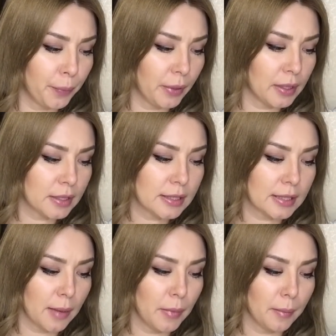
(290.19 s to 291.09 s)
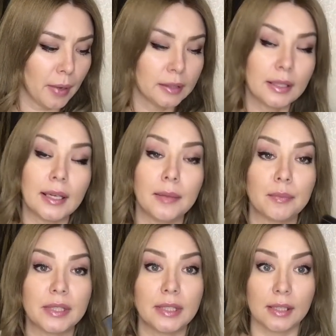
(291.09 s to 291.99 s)
э, Semi Matte
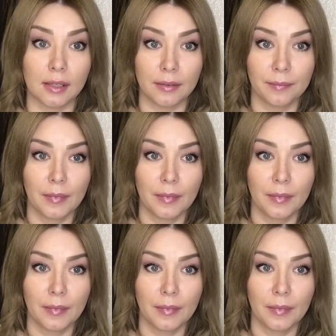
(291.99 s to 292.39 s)
Lipstick.